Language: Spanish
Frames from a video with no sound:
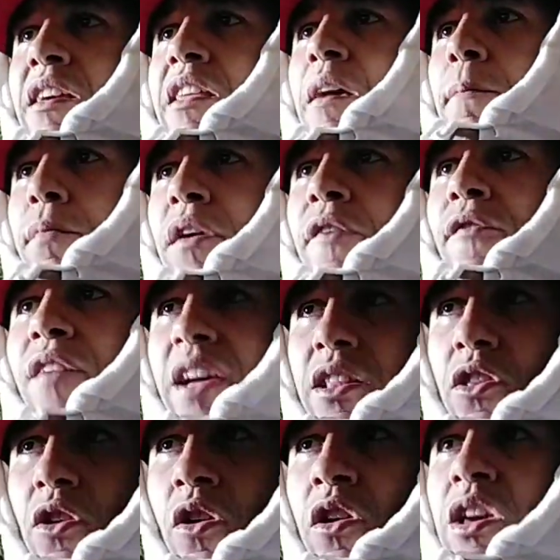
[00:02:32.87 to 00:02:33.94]
Que después
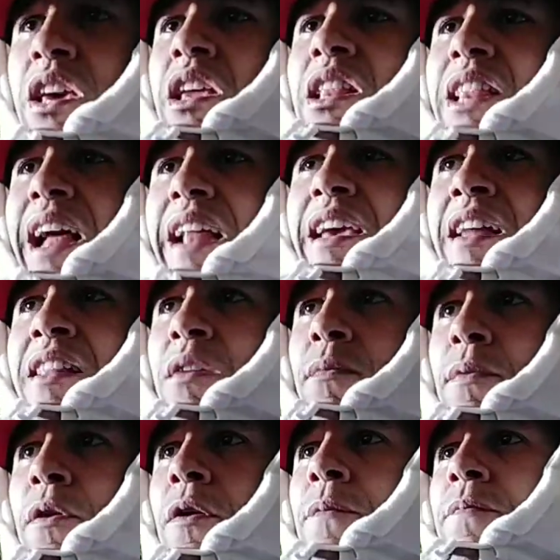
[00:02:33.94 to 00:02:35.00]
Beto y Tania,
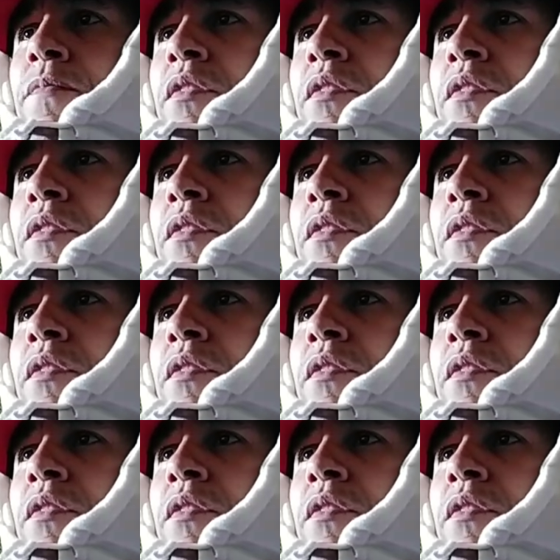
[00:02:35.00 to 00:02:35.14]
tipo...